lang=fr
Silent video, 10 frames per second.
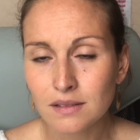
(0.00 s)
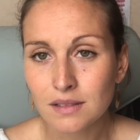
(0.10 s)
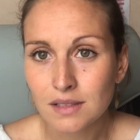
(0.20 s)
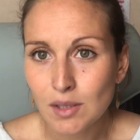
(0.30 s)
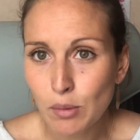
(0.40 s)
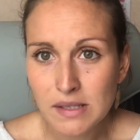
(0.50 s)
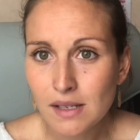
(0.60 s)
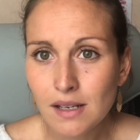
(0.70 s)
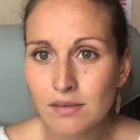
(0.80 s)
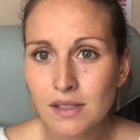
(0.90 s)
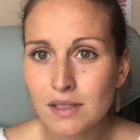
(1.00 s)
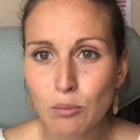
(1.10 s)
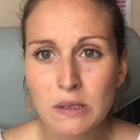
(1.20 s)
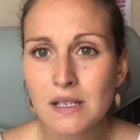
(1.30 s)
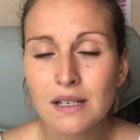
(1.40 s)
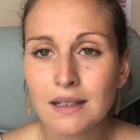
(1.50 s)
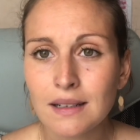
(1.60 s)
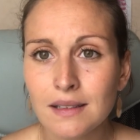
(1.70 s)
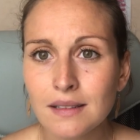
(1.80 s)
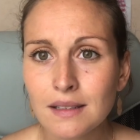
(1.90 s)
C'est pas ça la vie, c'est pas ça la
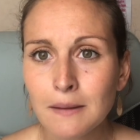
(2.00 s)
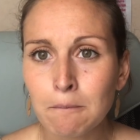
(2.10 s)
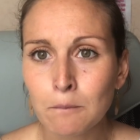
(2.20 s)
réalité.